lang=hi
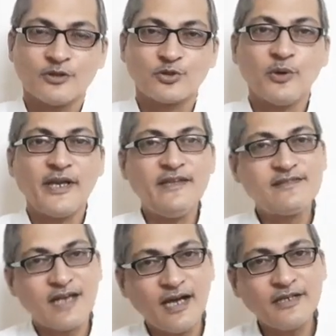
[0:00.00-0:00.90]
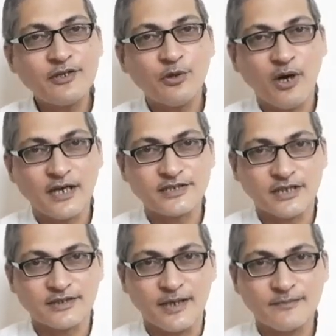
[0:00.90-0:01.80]
तो इंसान क्यों हार
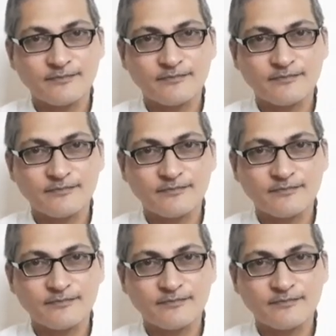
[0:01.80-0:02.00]
जाता है